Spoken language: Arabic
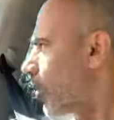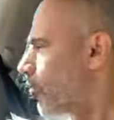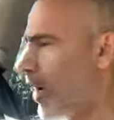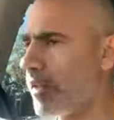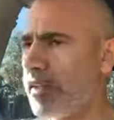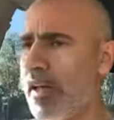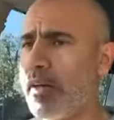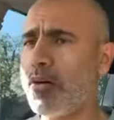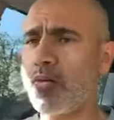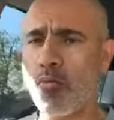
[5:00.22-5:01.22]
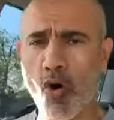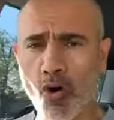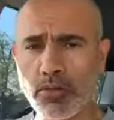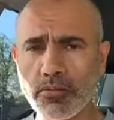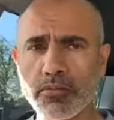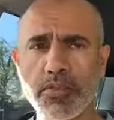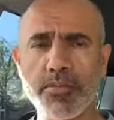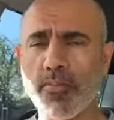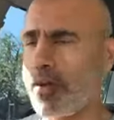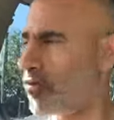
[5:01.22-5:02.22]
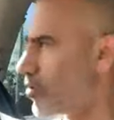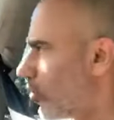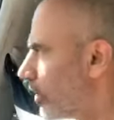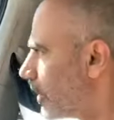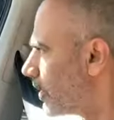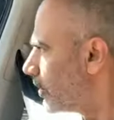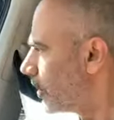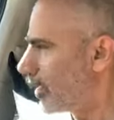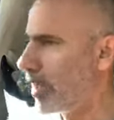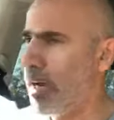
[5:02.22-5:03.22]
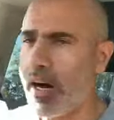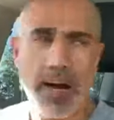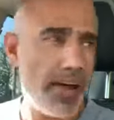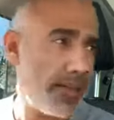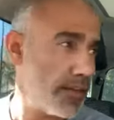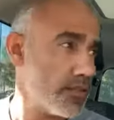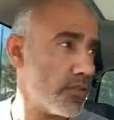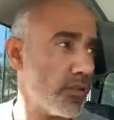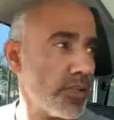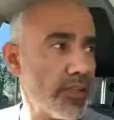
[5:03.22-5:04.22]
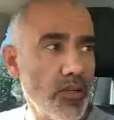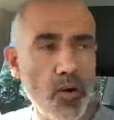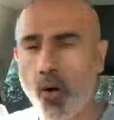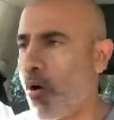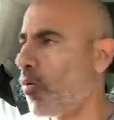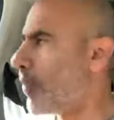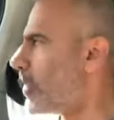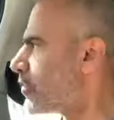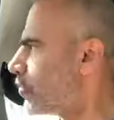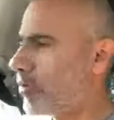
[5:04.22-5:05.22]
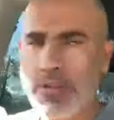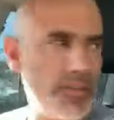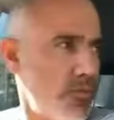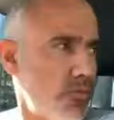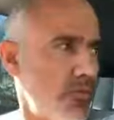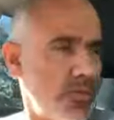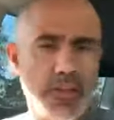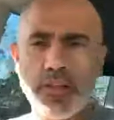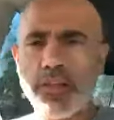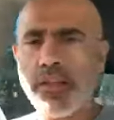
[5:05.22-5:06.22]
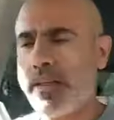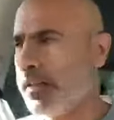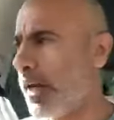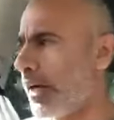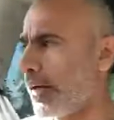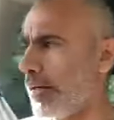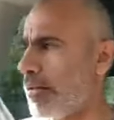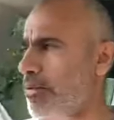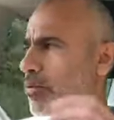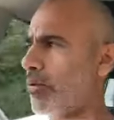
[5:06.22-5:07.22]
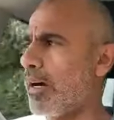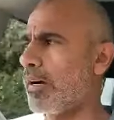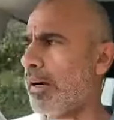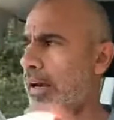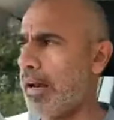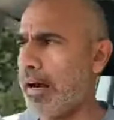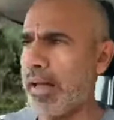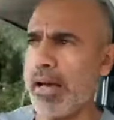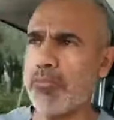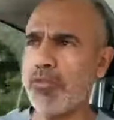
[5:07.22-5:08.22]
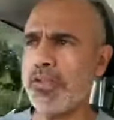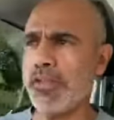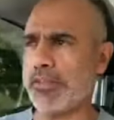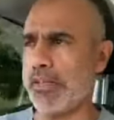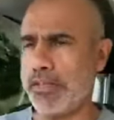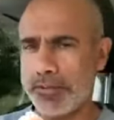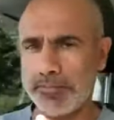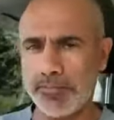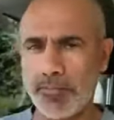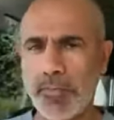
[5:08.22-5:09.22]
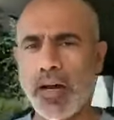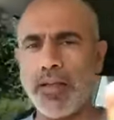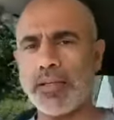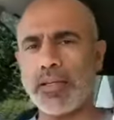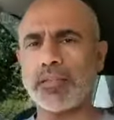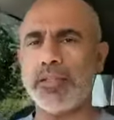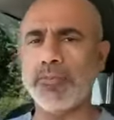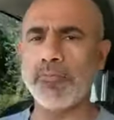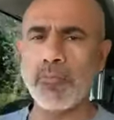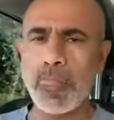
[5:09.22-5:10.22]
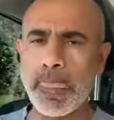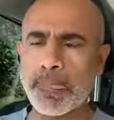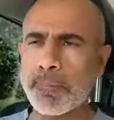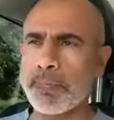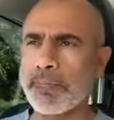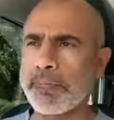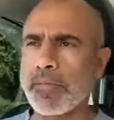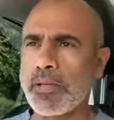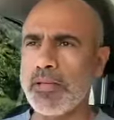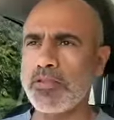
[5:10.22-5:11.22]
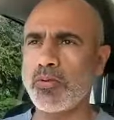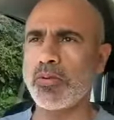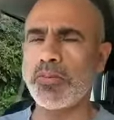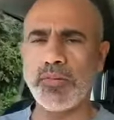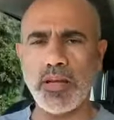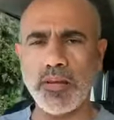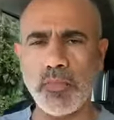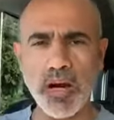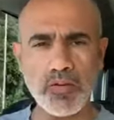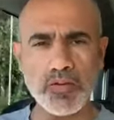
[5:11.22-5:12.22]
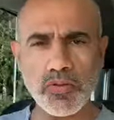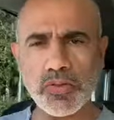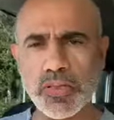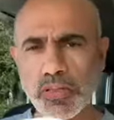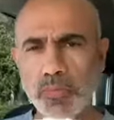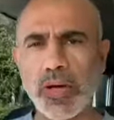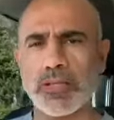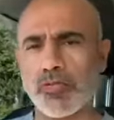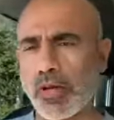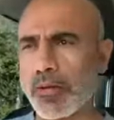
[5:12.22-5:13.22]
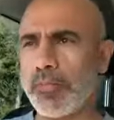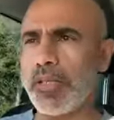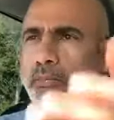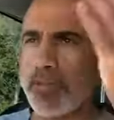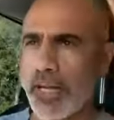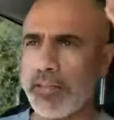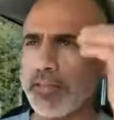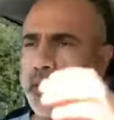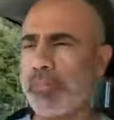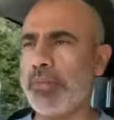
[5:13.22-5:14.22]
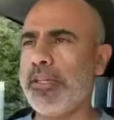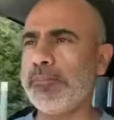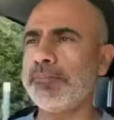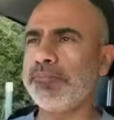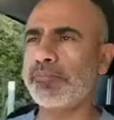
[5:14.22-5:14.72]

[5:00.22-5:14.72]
اكو ماده هرمون اسمه الانسولين هذا الانسولين هو مسؤول انه يدخل السكر للخلايا على مود يحترق هذا طريقته الانسولين فماكو انسولين تبقى السكر بالدم يصعد عندك بالدم